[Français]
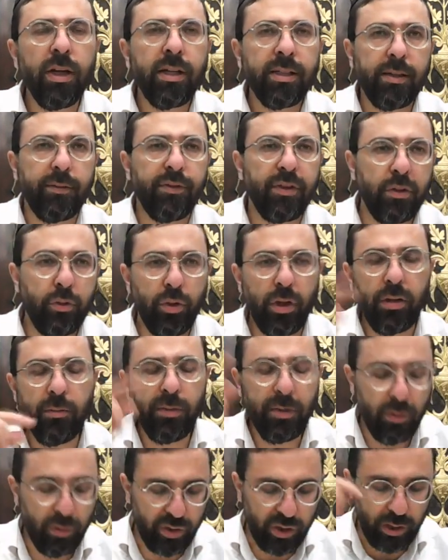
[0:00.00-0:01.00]
ça faisait
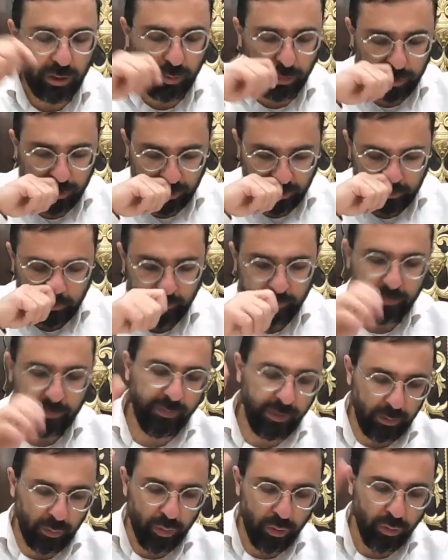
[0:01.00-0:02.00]
2,5 de chaque côté,
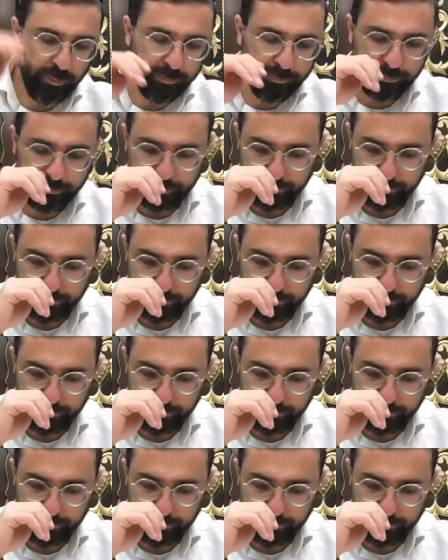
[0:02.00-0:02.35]
vers le haut,